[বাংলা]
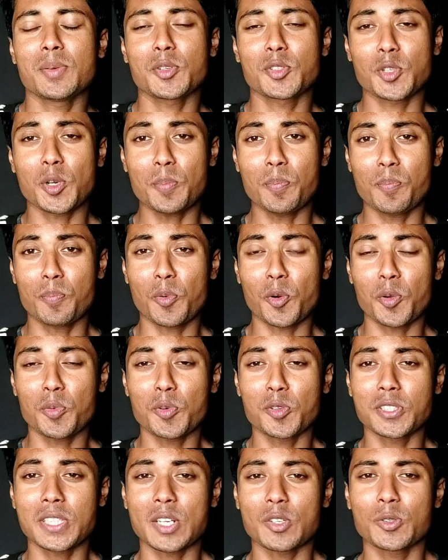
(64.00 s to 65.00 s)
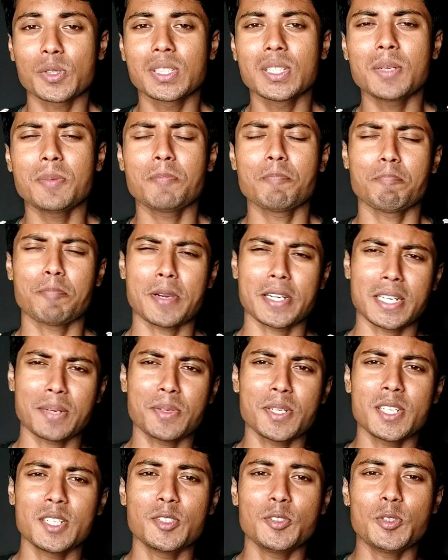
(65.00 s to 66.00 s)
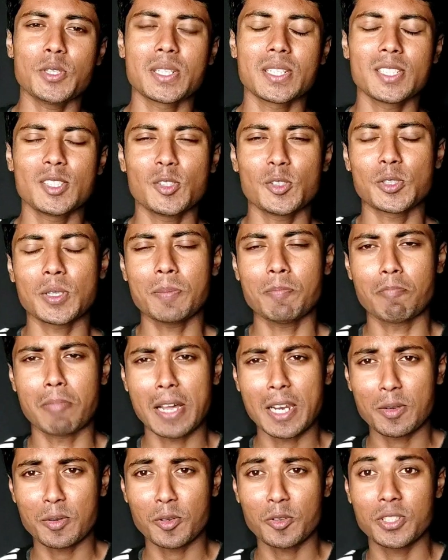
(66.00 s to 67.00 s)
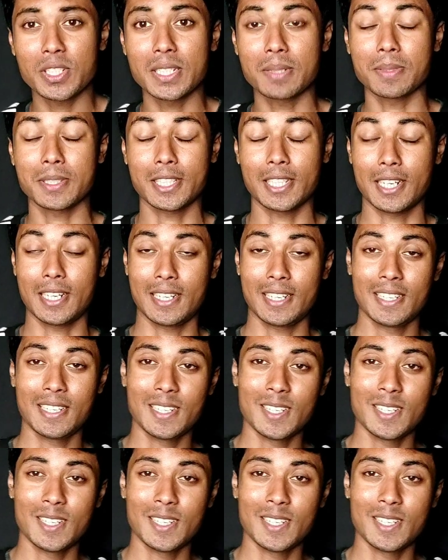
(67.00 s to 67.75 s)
সেবার সব বড় বড় তারকাদের পাশাপাশি কিন্তু এসেছিল সব ভালো ভালো নির্মাতারা